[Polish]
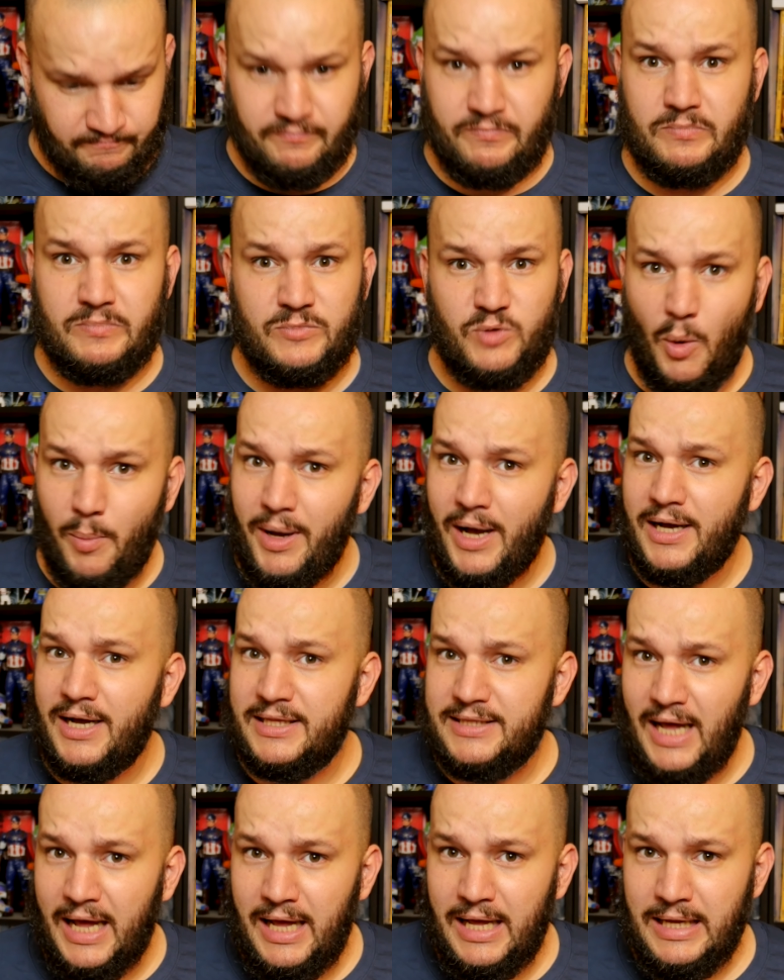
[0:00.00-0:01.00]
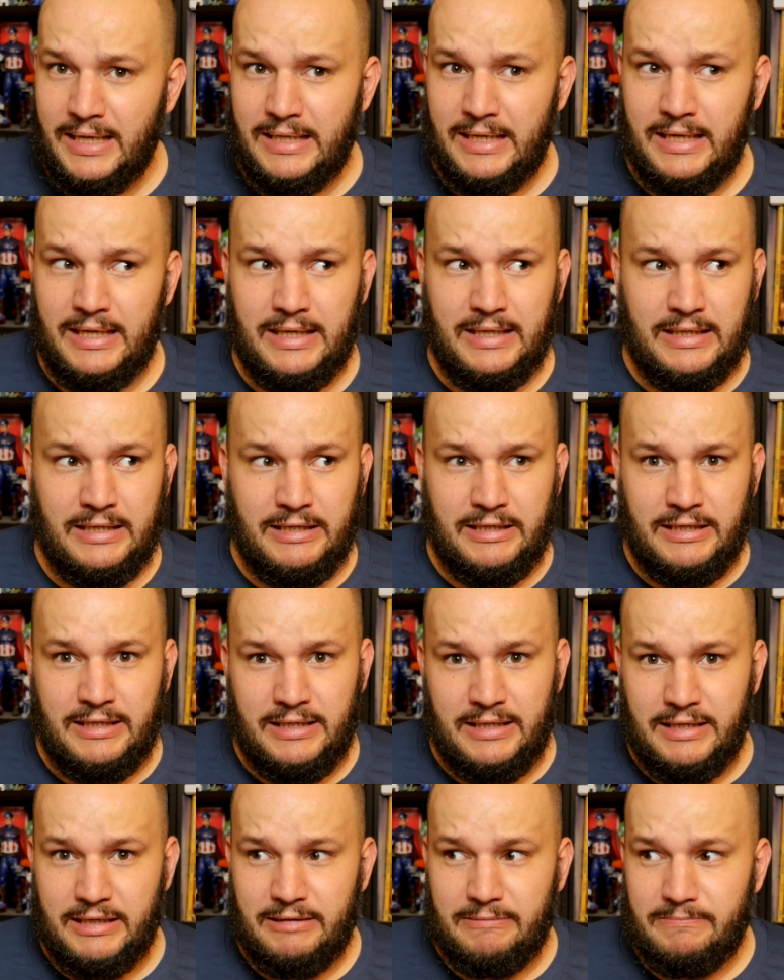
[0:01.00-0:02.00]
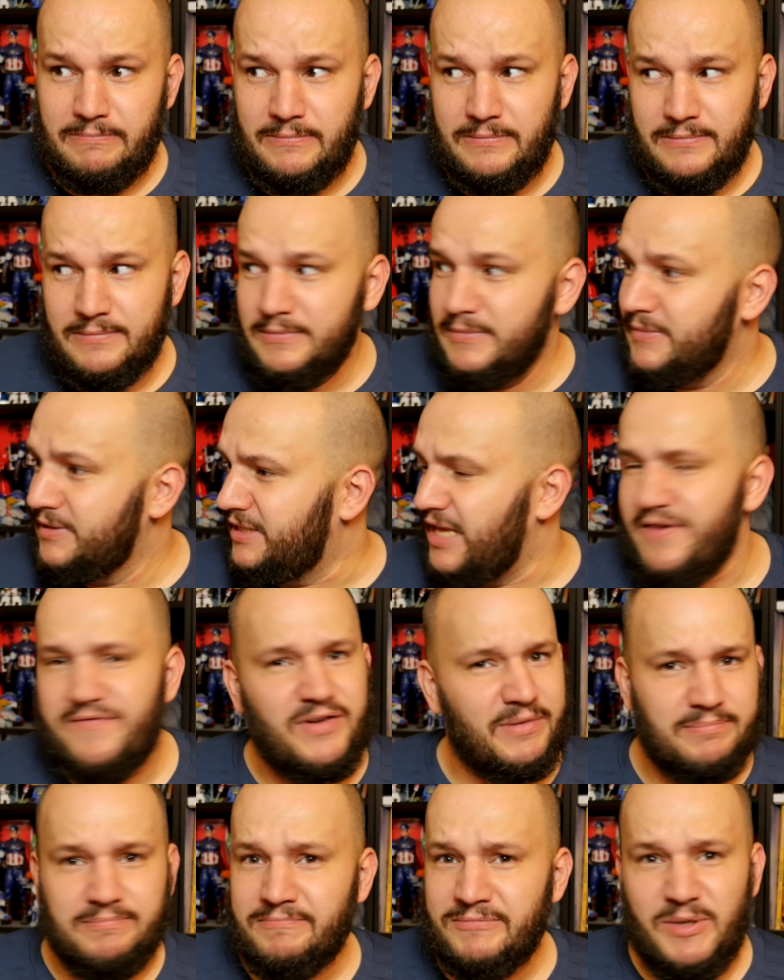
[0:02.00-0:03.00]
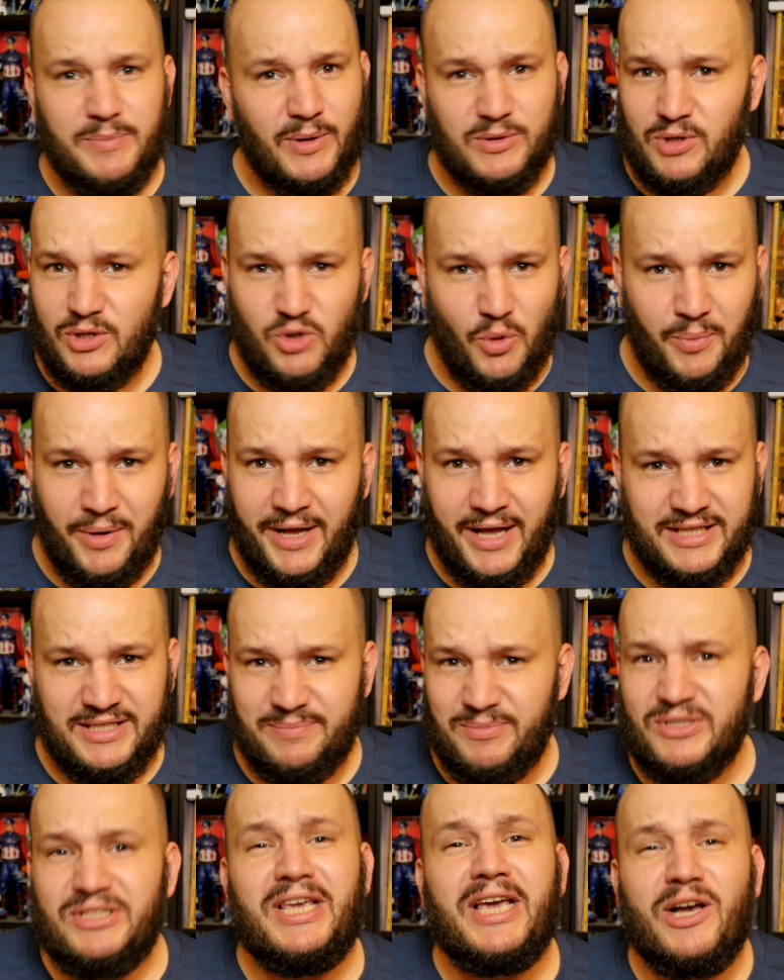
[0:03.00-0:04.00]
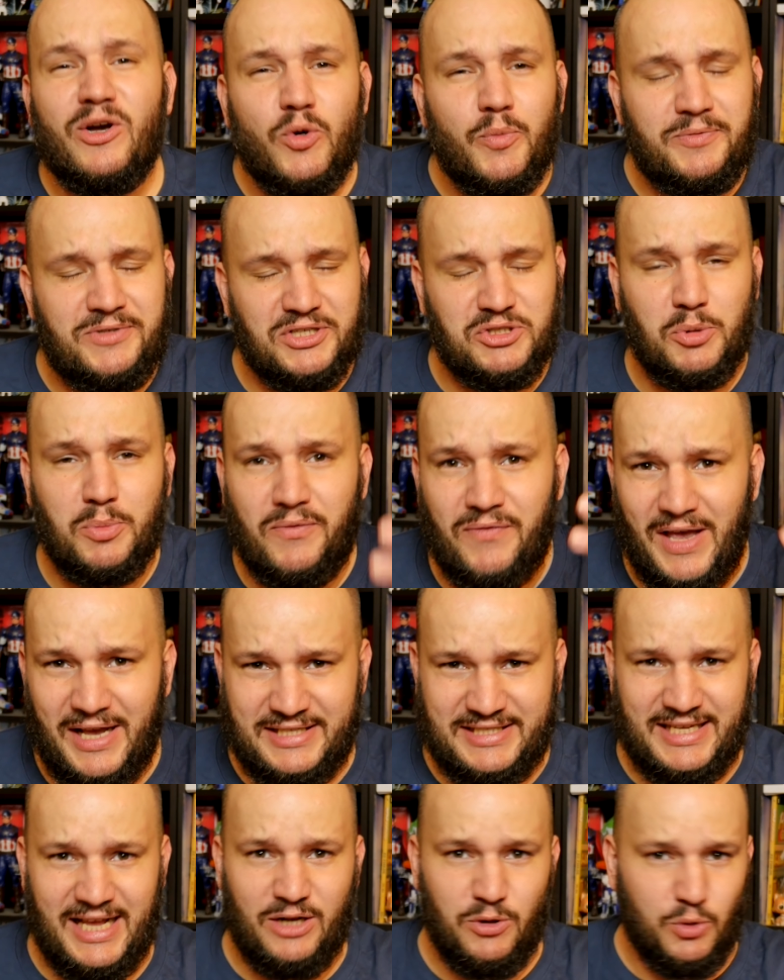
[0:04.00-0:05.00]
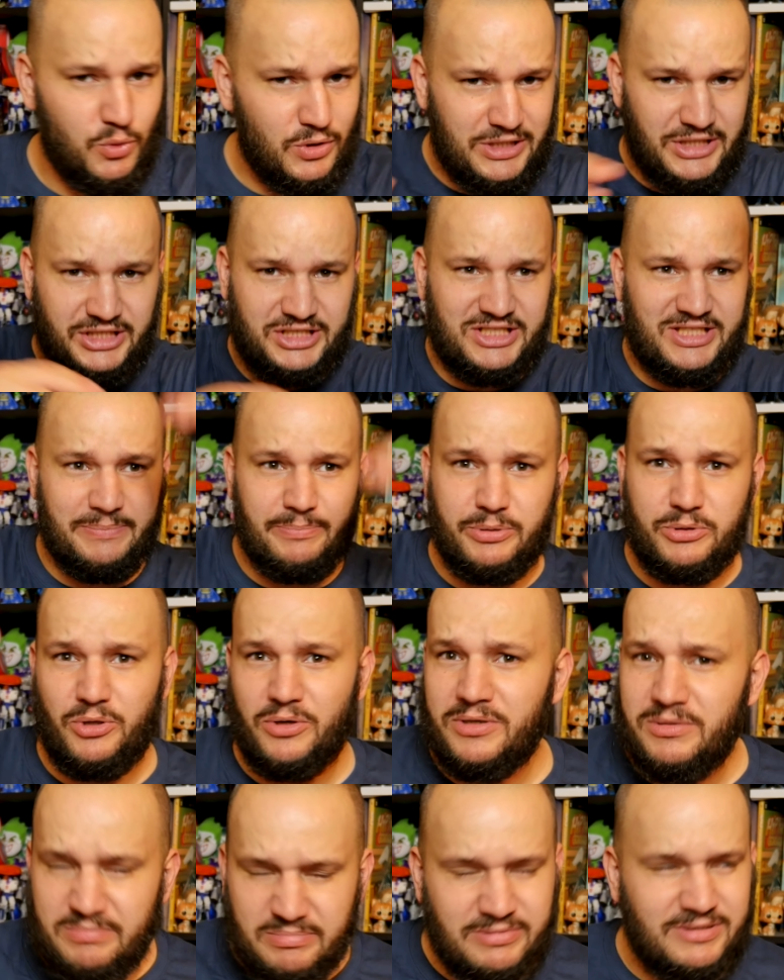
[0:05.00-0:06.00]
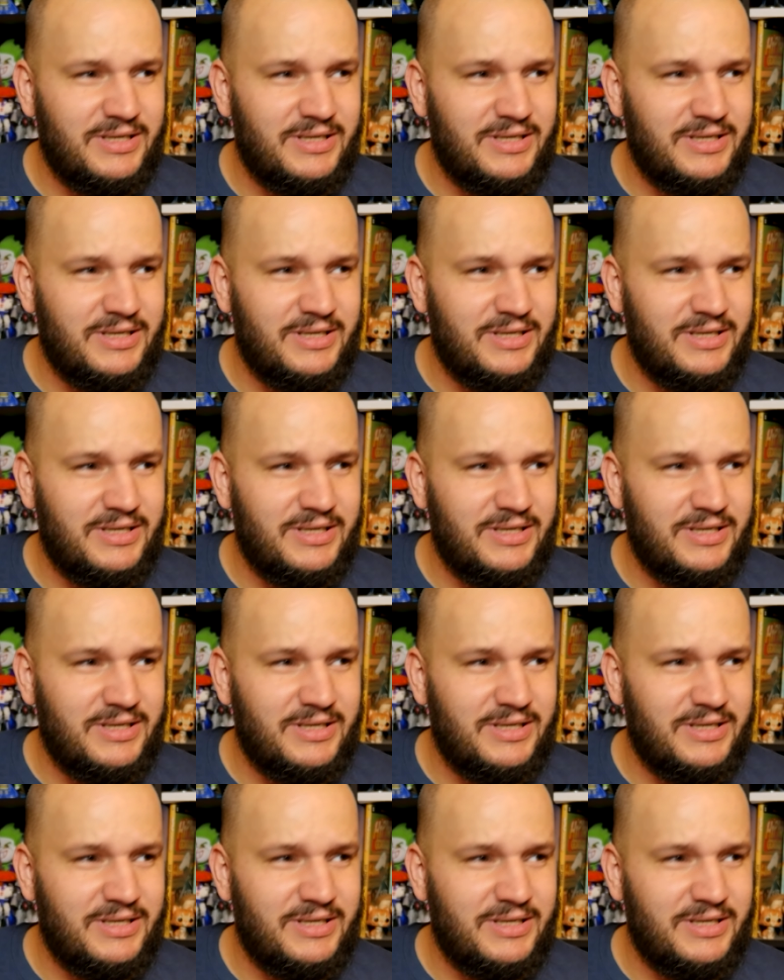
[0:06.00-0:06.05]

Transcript: Dobra rada? Nie wiem, nie ma tutaj dobrej rady, bo nie róbcie sobie w Excelu listy, bo to...